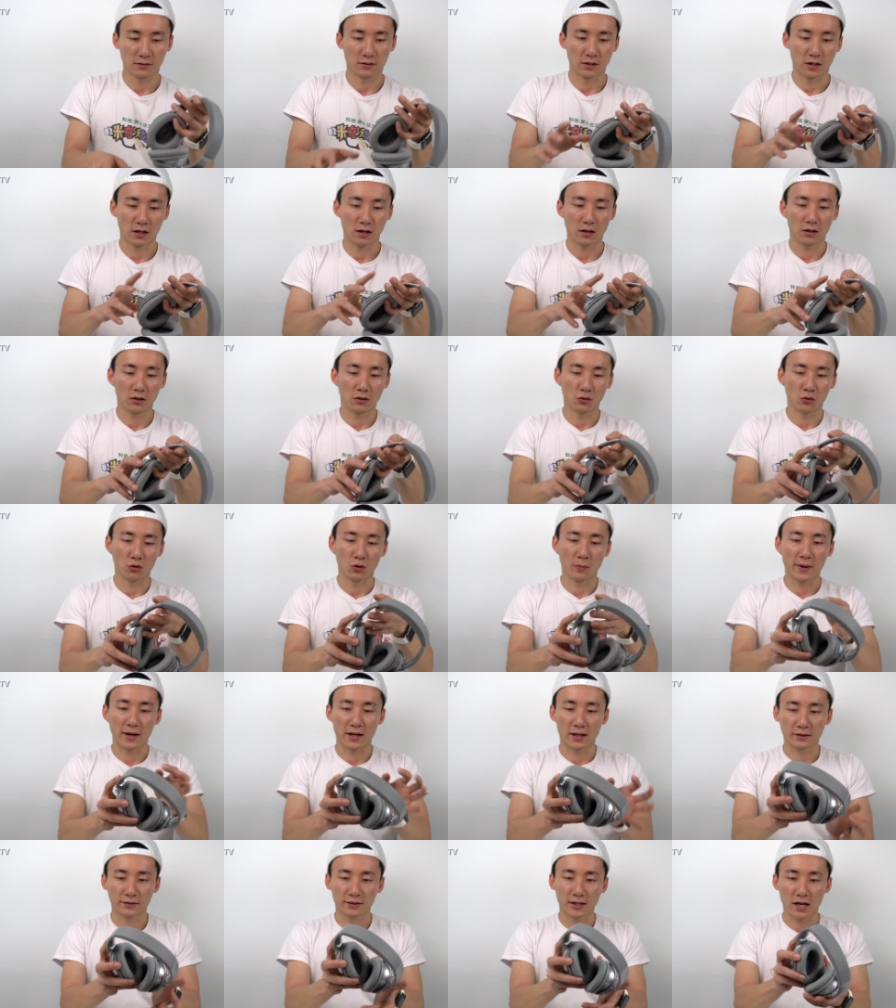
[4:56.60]
然后我
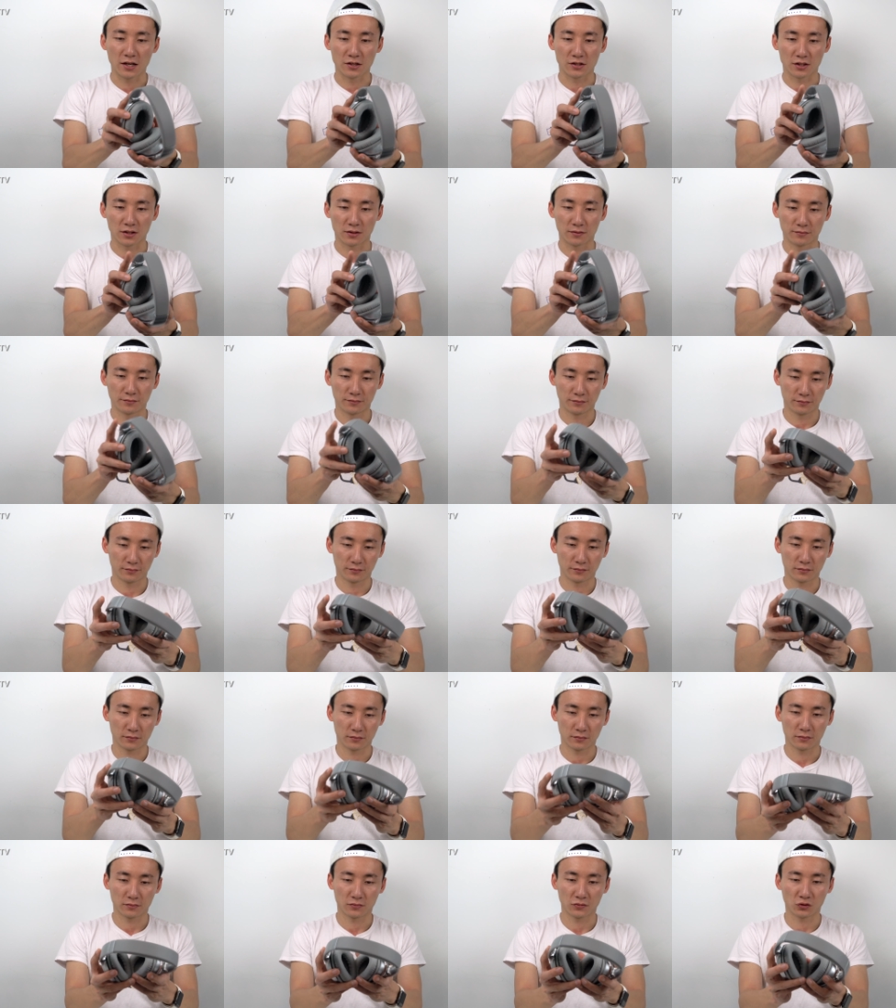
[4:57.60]
把它戴上，
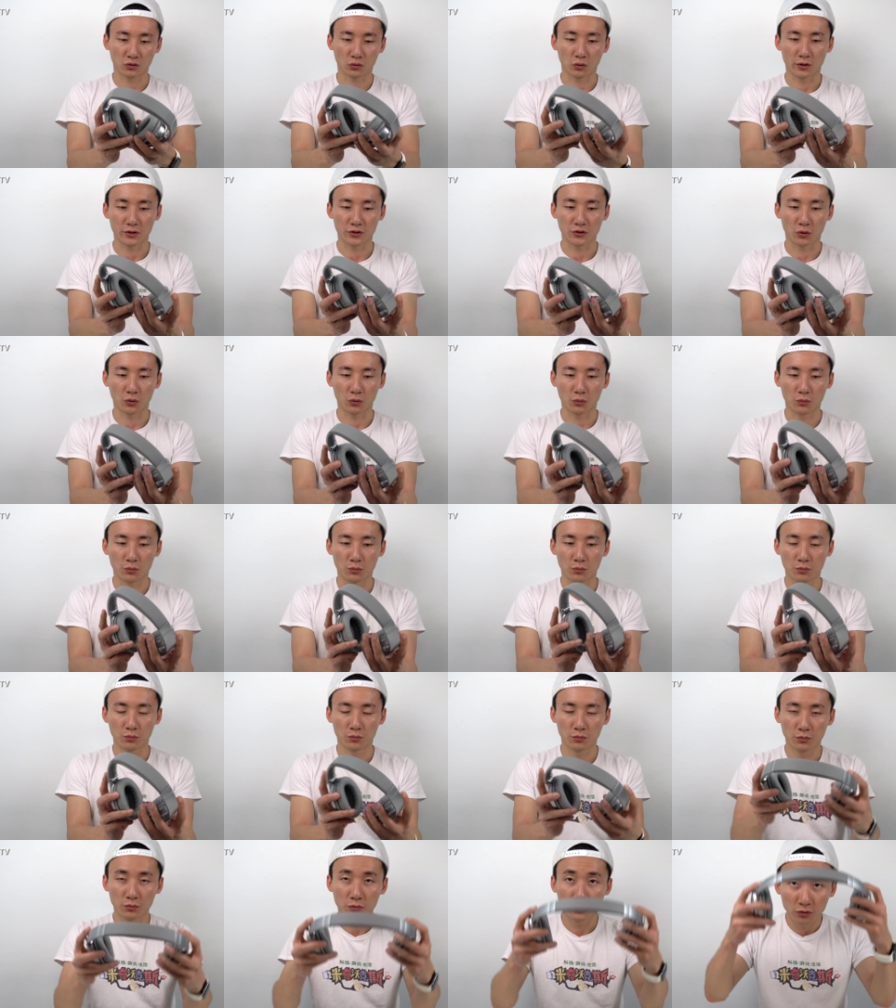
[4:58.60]
左右，
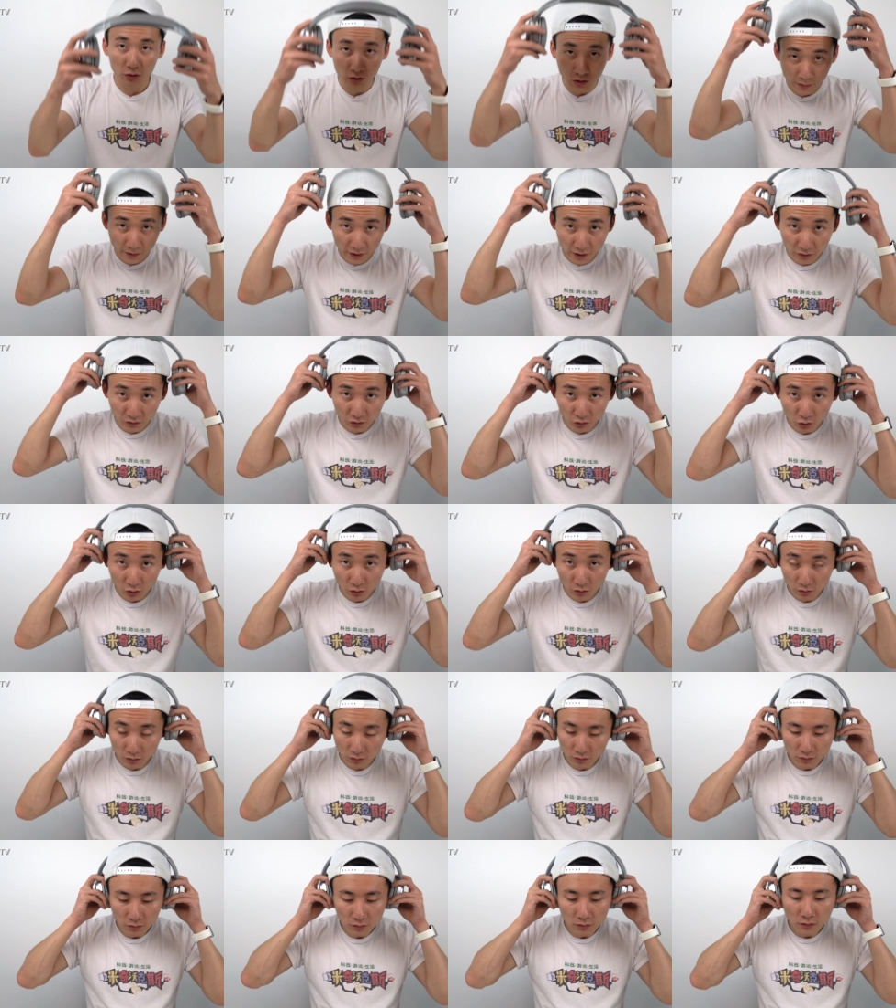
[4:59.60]
左
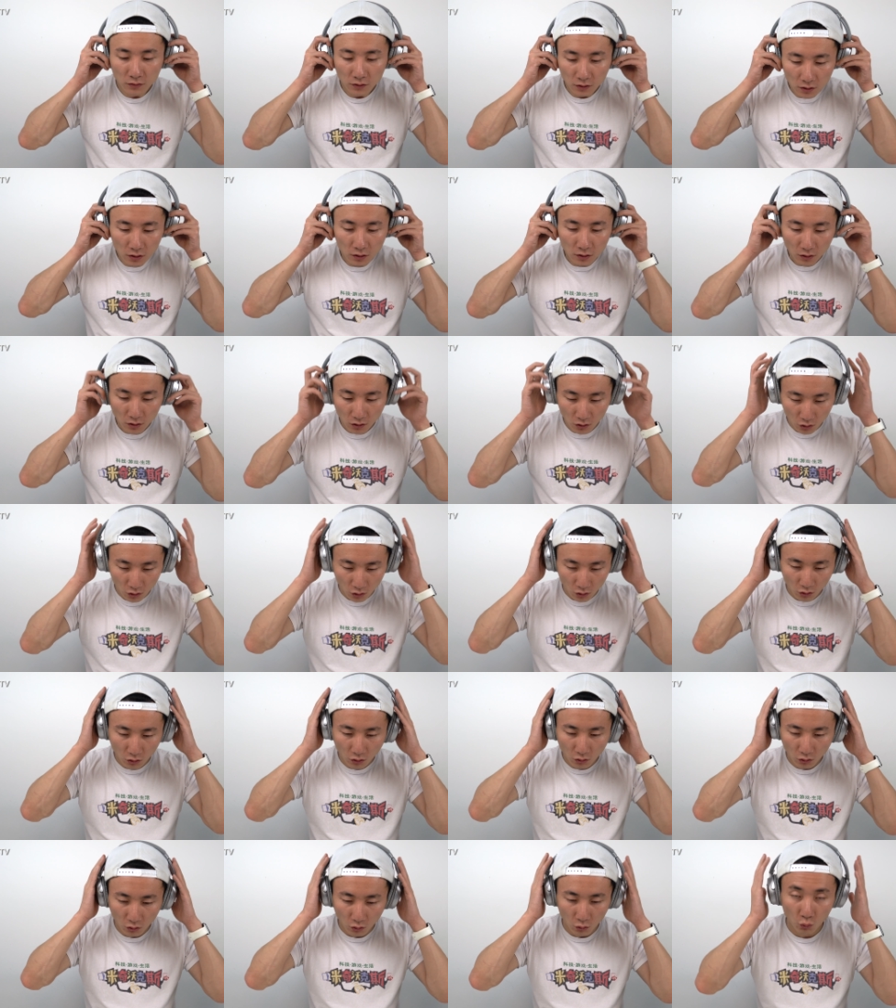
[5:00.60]

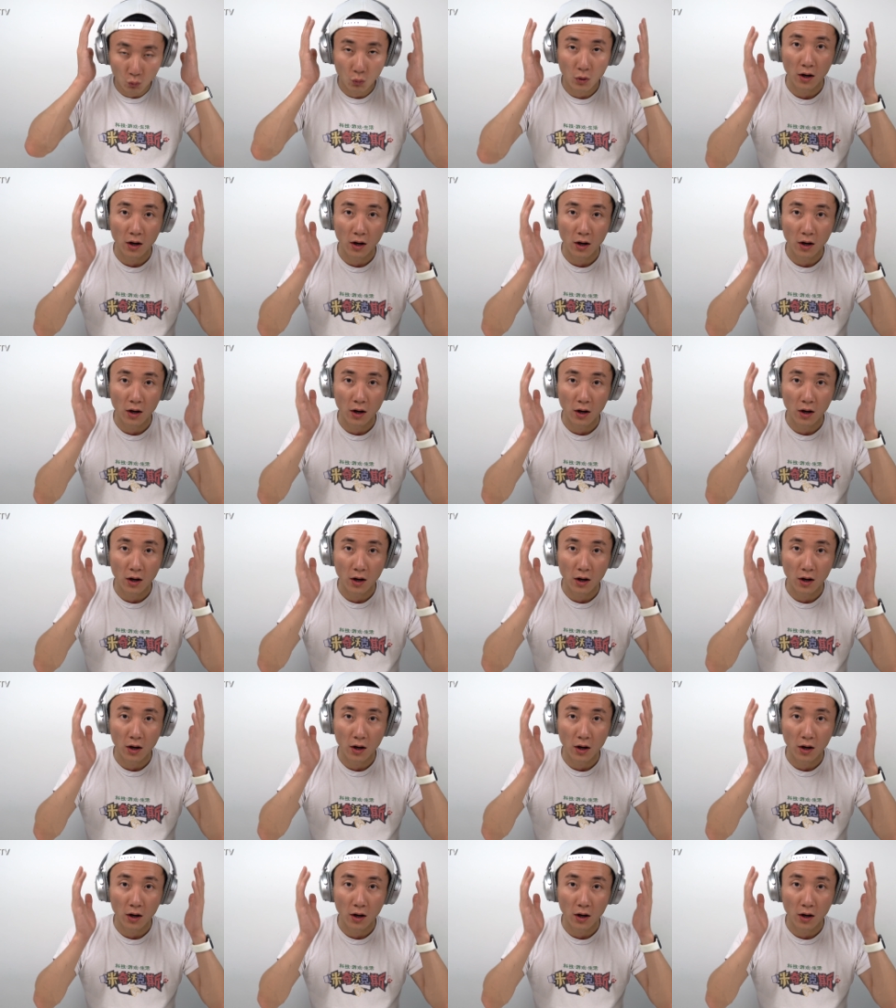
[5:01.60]
右。